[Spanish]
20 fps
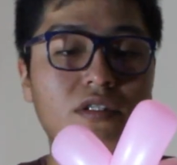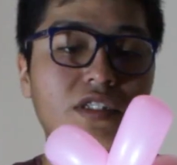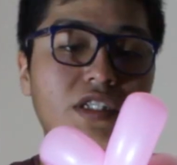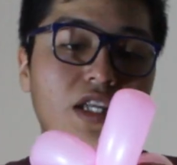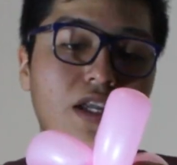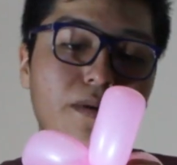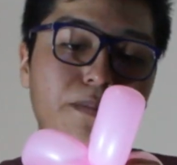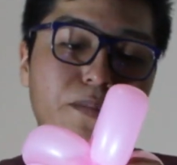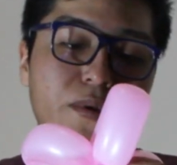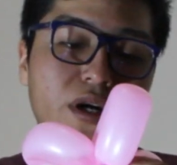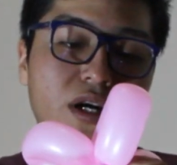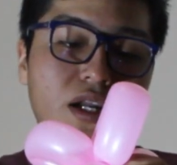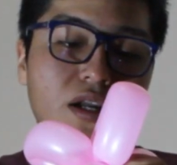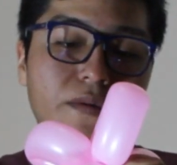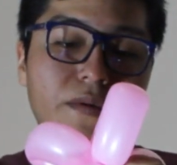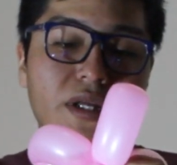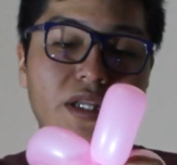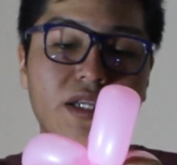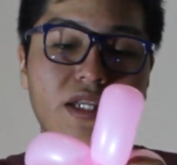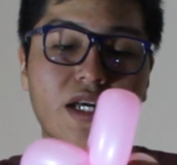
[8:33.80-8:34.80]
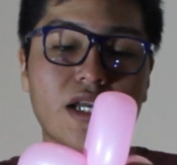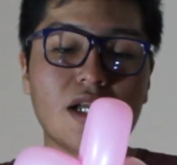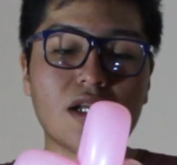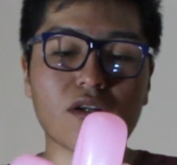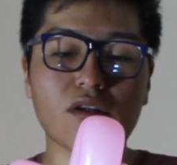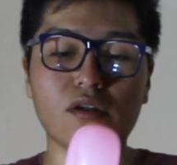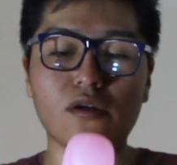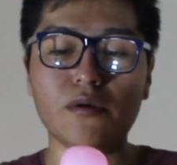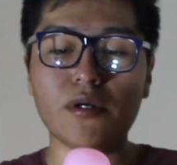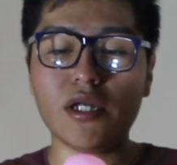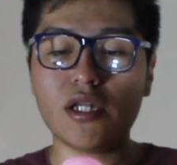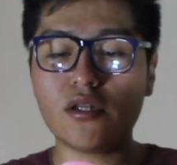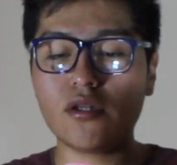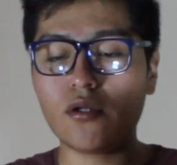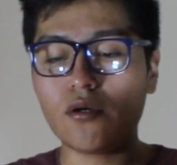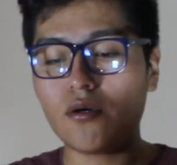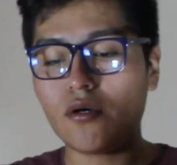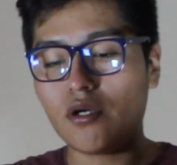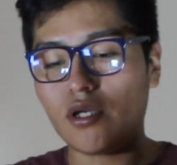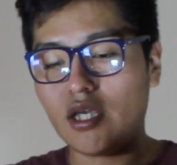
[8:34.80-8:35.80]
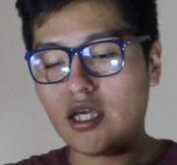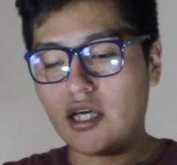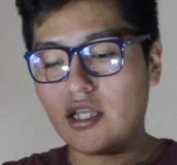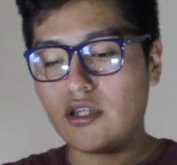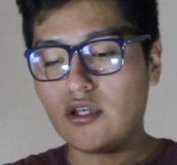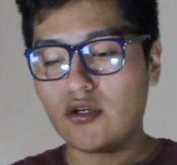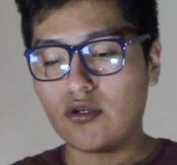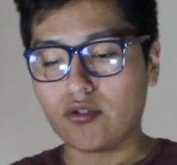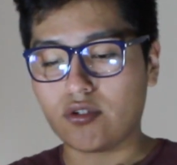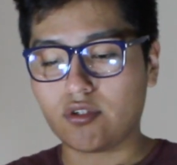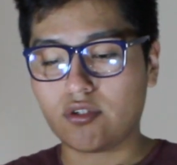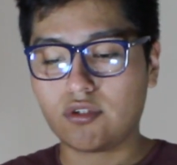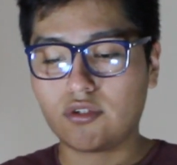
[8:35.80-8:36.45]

Se les puede reventar el globito y adiós.